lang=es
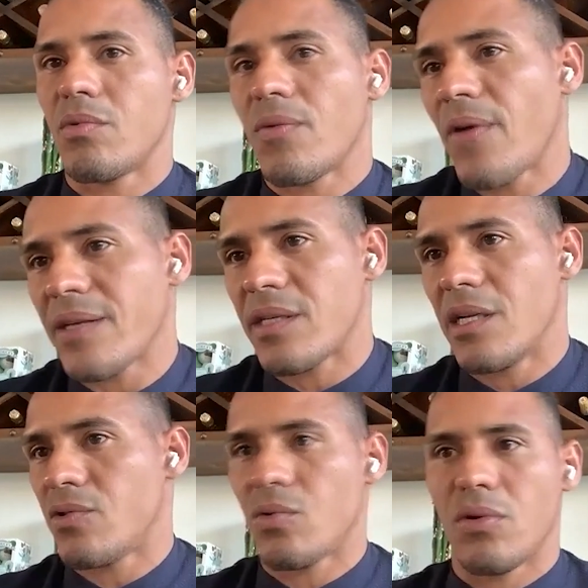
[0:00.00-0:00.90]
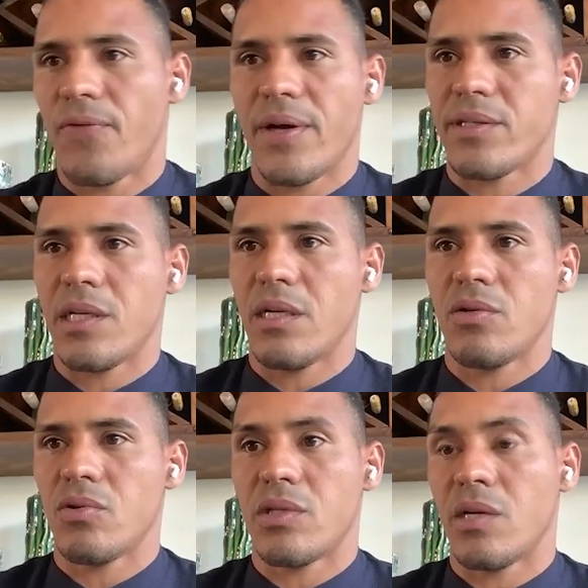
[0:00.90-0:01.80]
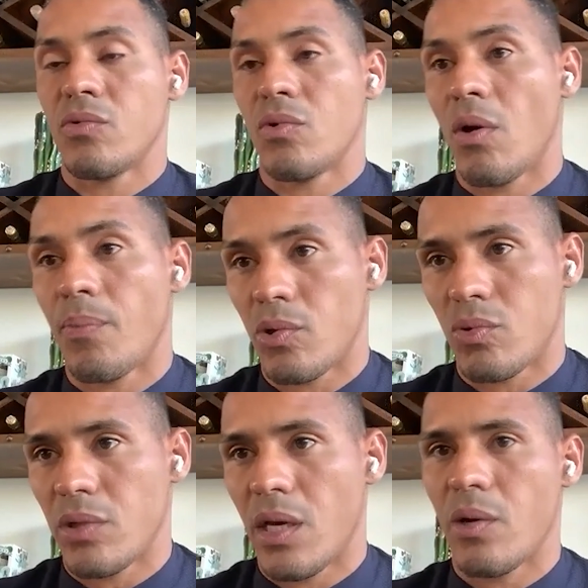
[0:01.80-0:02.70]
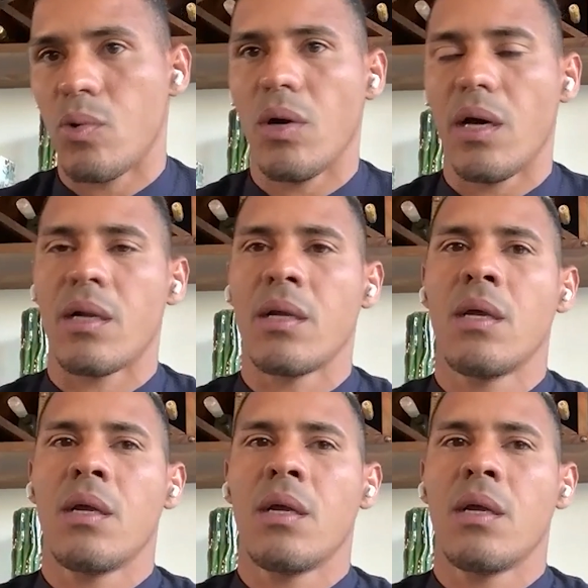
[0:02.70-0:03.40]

no es fácil, eso no es fácil, no tiene la oportunidad de jugar